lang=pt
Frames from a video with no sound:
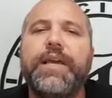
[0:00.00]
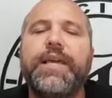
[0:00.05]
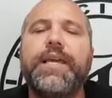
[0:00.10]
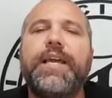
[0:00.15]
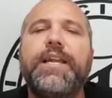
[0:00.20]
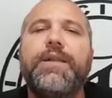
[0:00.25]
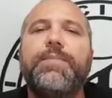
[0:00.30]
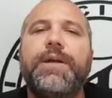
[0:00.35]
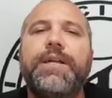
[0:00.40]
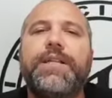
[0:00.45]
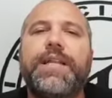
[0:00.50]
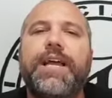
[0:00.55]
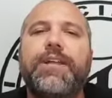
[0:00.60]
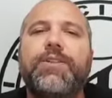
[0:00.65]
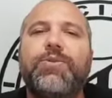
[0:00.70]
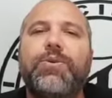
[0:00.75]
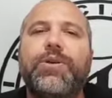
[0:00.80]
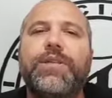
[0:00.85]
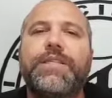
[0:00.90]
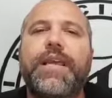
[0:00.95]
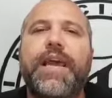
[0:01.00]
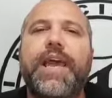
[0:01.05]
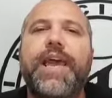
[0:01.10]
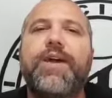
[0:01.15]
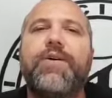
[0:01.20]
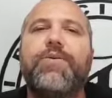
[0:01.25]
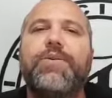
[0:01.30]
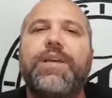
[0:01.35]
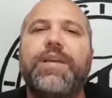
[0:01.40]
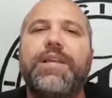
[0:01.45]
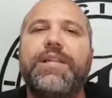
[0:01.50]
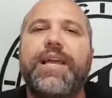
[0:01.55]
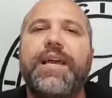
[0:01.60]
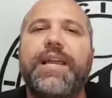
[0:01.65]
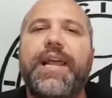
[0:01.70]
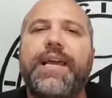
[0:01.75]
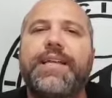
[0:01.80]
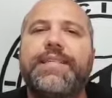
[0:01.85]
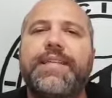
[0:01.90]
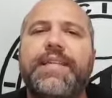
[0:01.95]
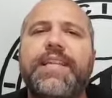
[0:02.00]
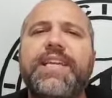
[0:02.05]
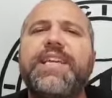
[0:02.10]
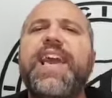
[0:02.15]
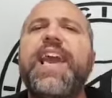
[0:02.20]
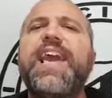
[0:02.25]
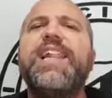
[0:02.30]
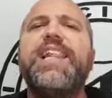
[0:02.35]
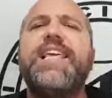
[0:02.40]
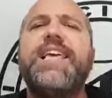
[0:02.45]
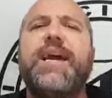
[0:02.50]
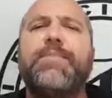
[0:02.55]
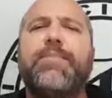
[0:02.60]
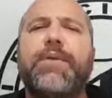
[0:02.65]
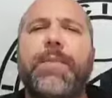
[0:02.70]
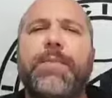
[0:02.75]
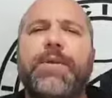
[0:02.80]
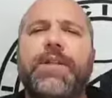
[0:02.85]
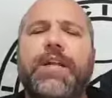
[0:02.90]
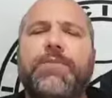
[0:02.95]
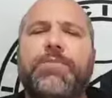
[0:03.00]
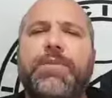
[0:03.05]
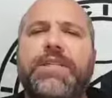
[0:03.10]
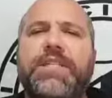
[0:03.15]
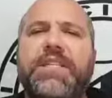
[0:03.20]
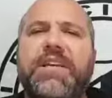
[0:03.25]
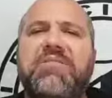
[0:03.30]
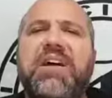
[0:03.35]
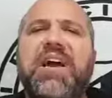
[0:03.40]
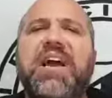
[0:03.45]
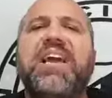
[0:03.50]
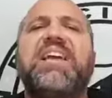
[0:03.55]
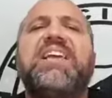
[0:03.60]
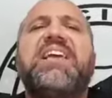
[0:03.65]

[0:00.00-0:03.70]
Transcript: e a Libertadores é o que interessa. Ninguém liga pro Campeonato Brasileiro.